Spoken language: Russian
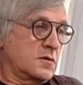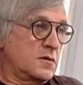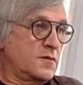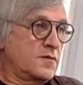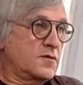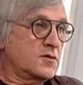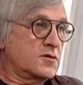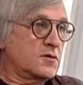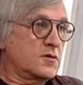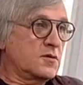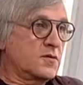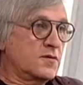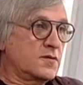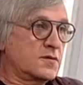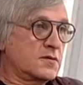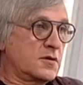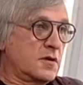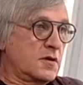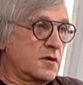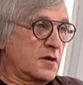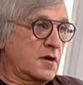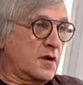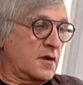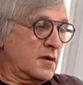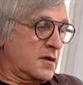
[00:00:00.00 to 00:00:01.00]
Не «Вишневый
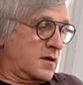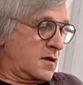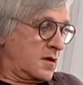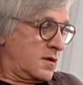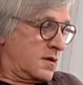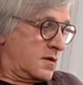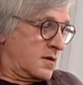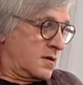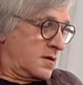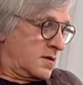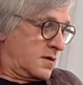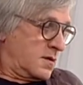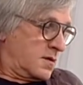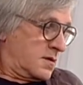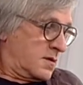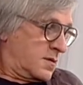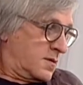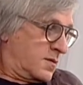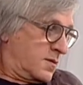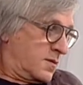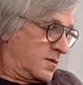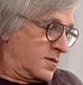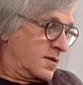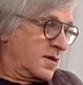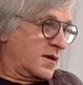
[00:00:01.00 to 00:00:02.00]
сад», хотя...
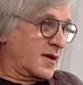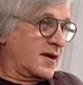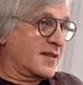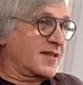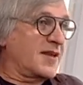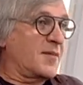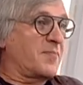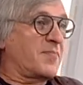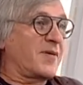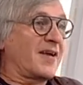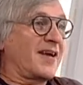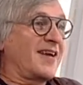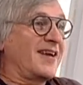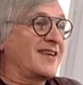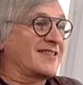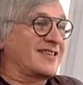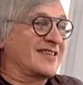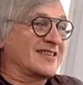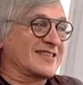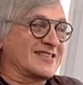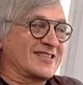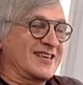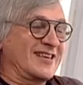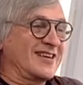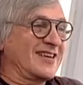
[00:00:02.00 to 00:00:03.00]
Чем с большим... Хотя про
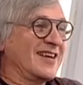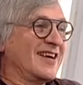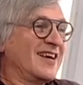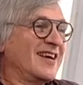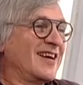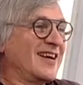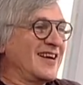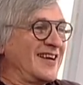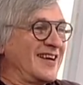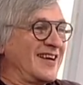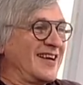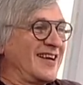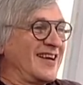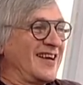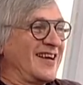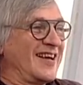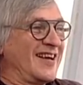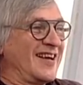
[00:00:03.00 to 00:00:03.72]
это же. С больше...